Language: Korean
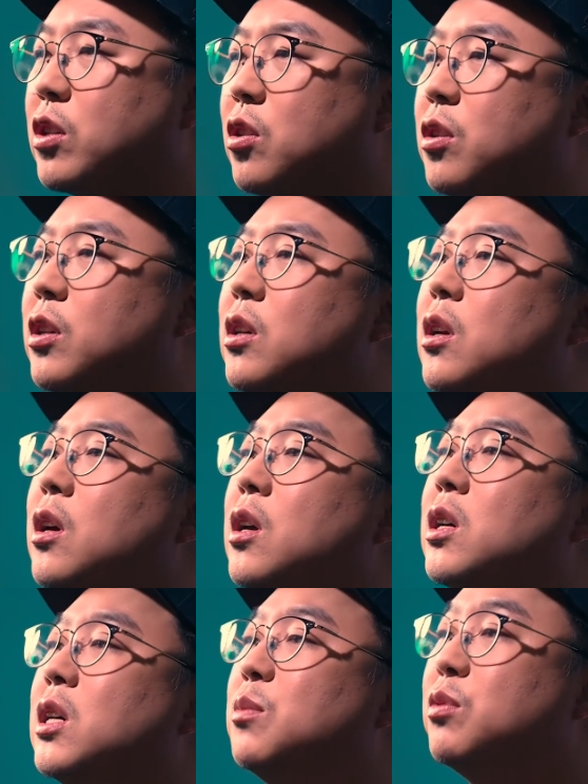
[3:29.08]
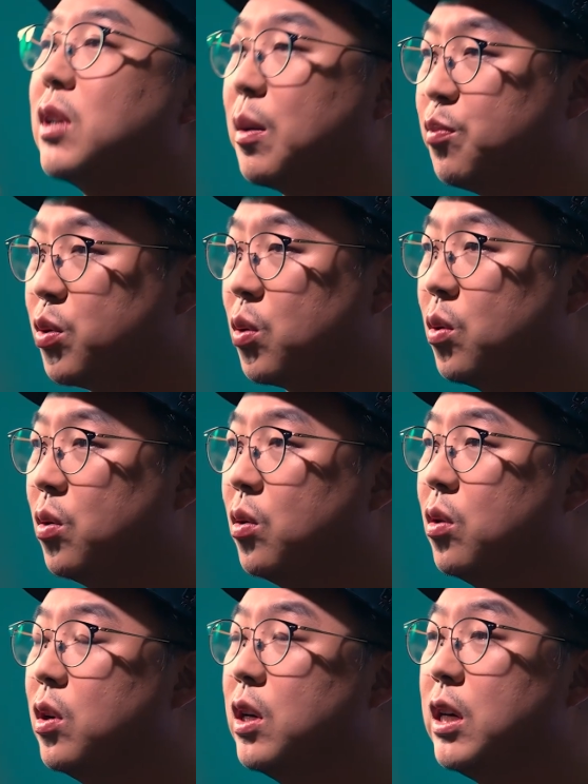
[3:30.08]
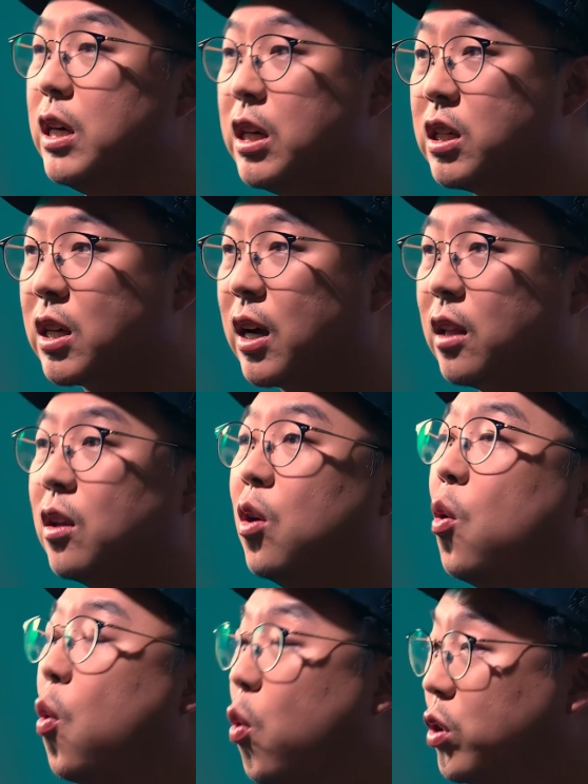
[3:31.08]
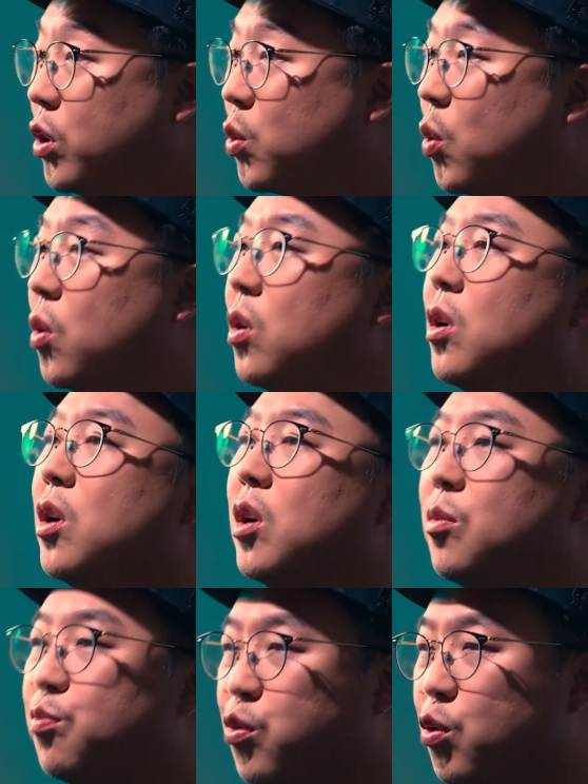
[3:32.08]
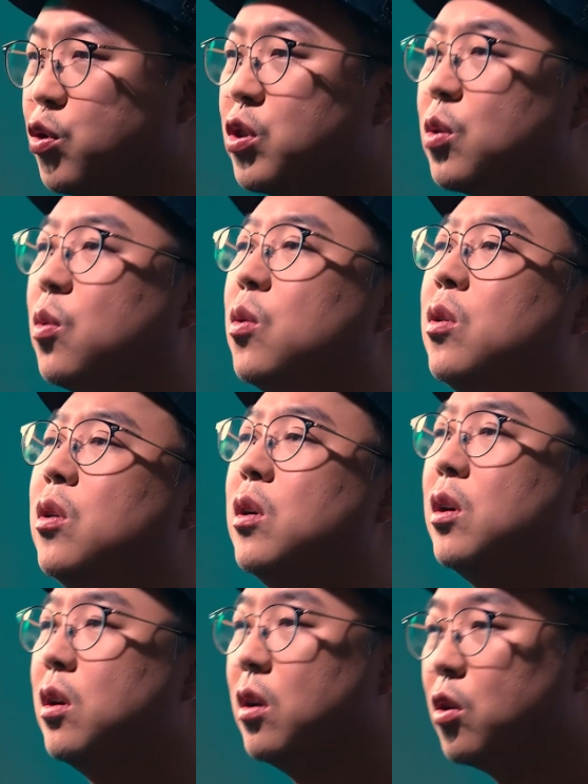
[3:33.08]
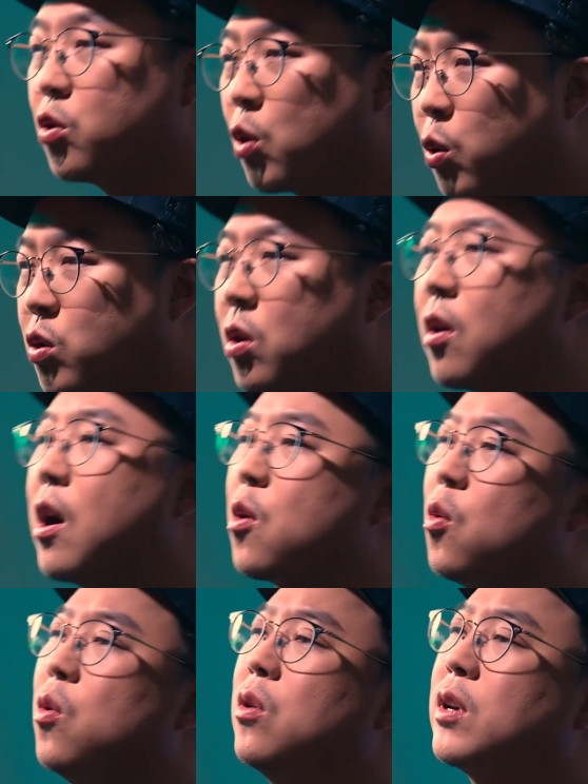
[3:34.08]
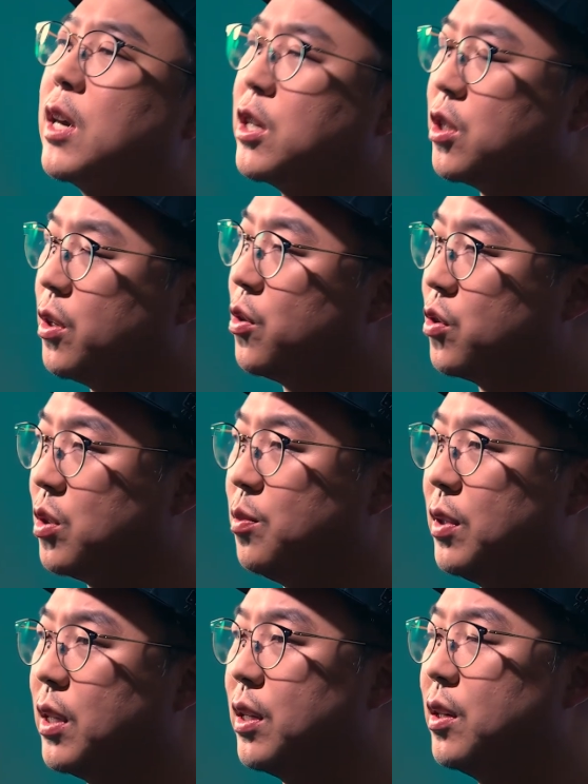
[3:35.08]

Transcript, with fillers: 저를 그분 앞으로 이 시간 오늘도 부르시고 초청하고 계시는 것입니다.